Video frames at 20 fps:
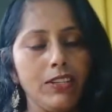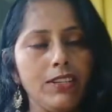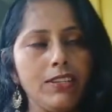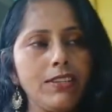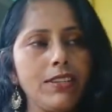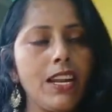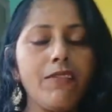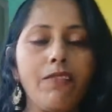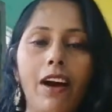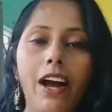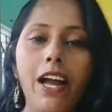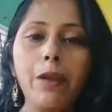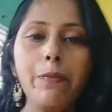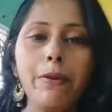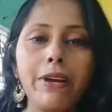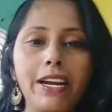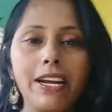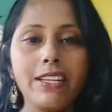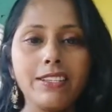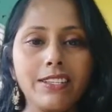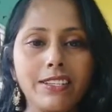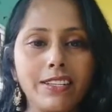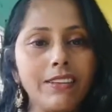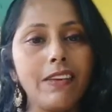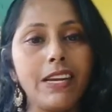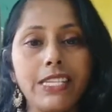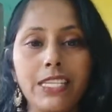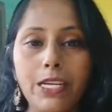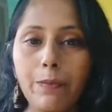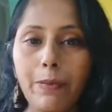சரி வாய்ப்பு கிடைச்சது கிடைச்சது
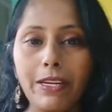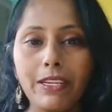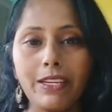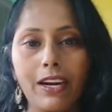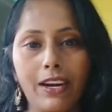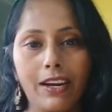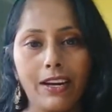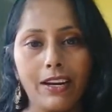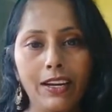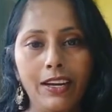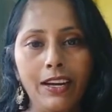வெற்றி பெற்றாங்க